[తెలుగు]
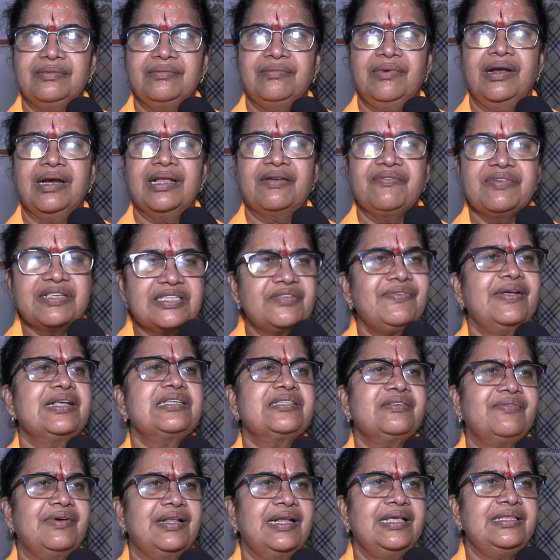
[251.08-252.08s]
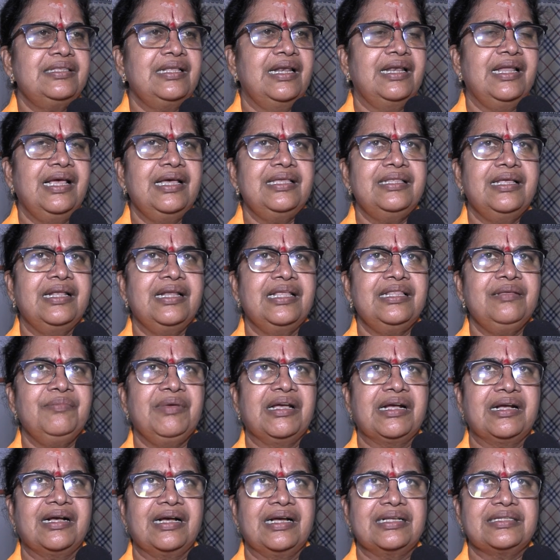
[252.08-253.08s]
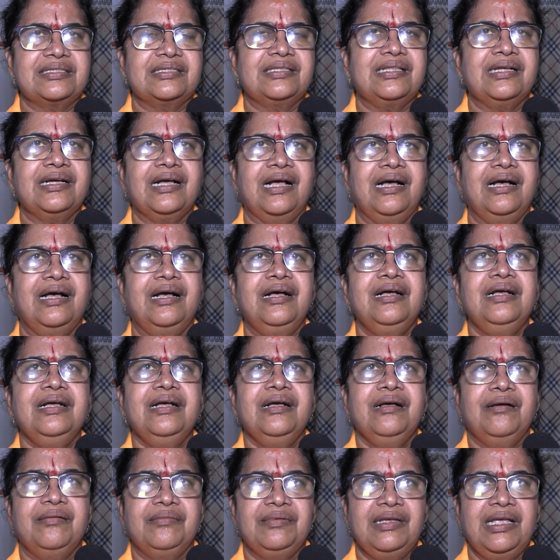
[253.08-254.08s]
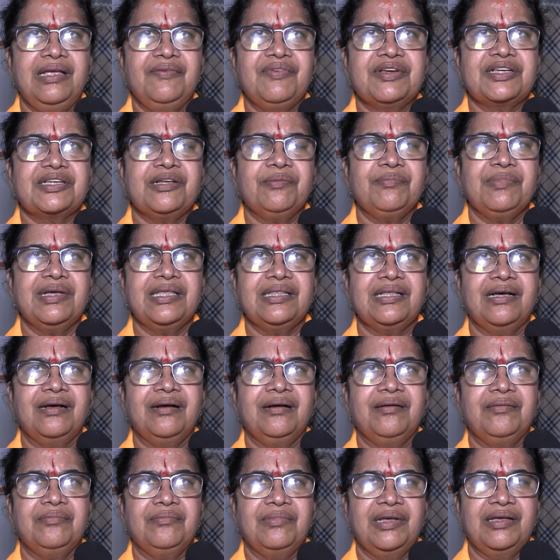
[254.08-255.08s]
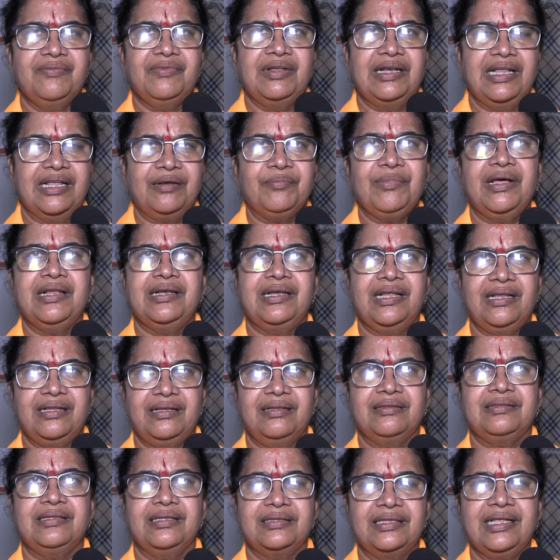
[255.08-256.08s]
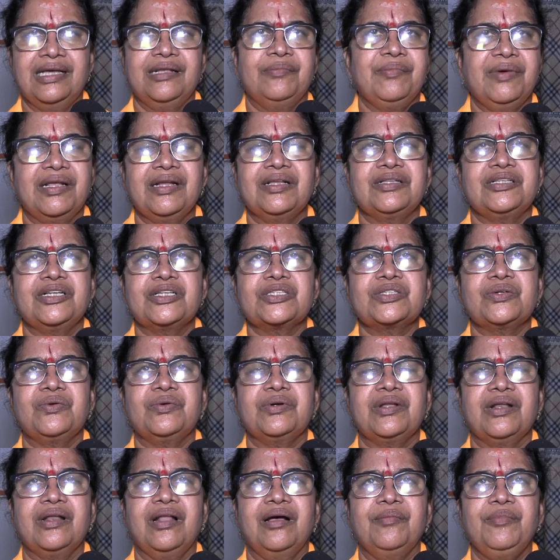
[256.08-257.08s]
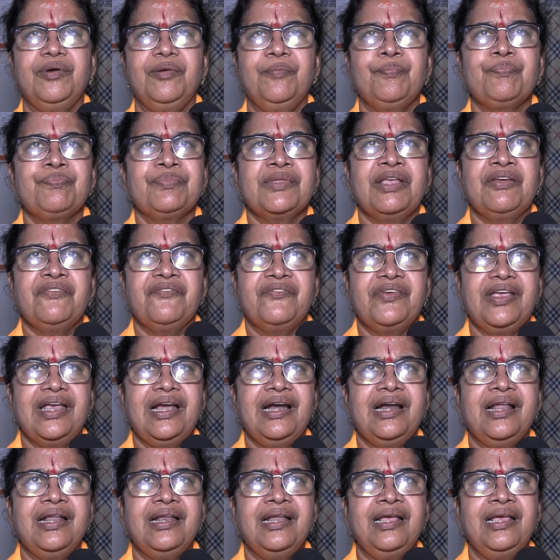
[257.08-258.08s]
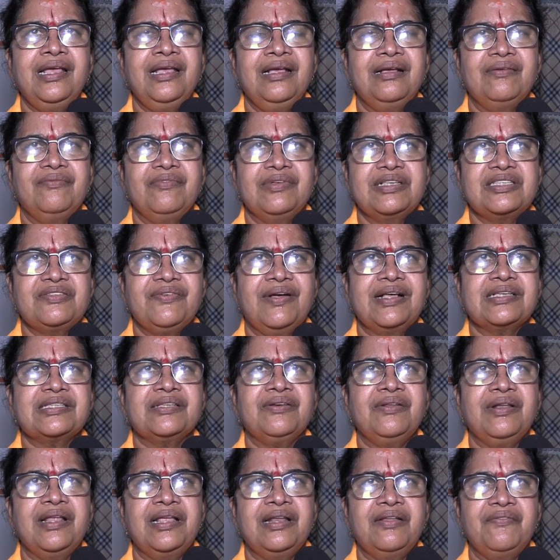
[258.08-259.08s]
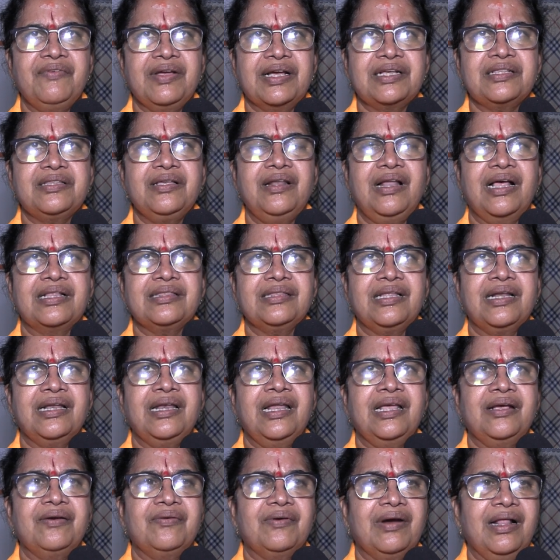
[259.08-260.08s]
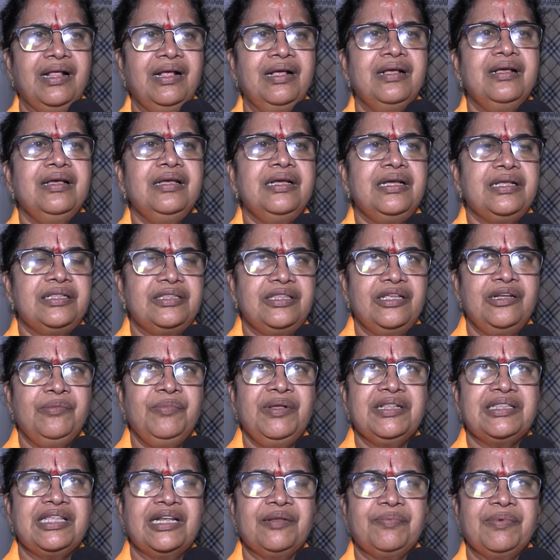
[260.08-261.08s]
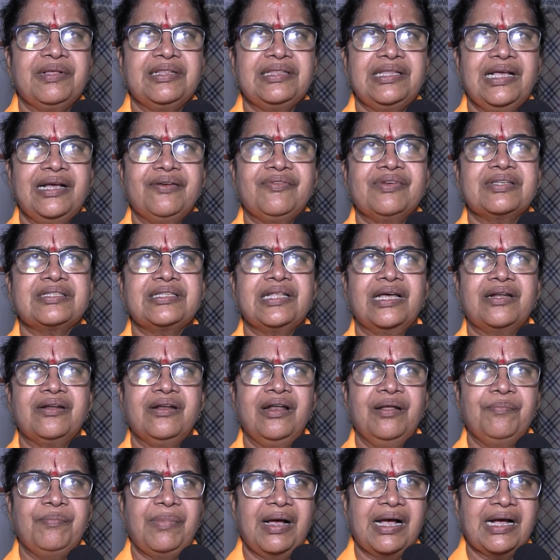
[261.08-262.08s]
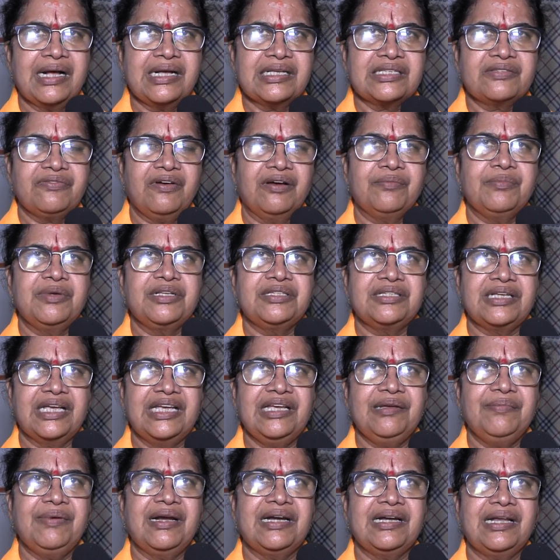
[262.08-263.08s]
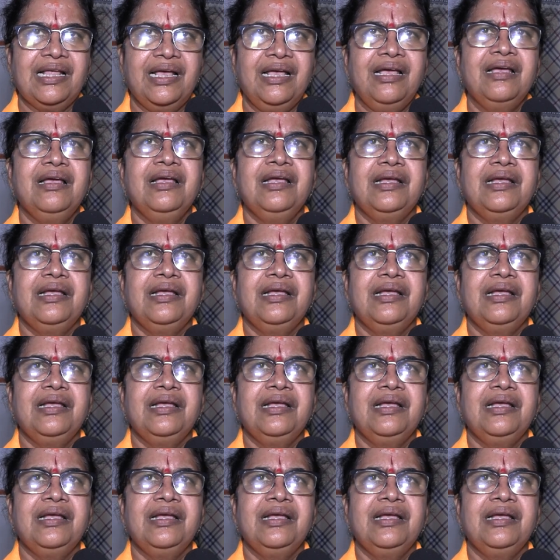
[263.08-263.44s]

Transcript: వాళ్ళకి విశ్వాసం అనేది లేదనేది మేము ఖచ్చితంగా ఈ విషయం మీద మేము నిర్మా తీర్మానం చేసుకుంటున్నాము వీళ్ళని విశ్వాసం లేని వ్యక్తులందరినీ కూడా ఈ తిరుమల తిరుపతి దేవస్థానంలో భాగస్వామ్యం చేయబట్టే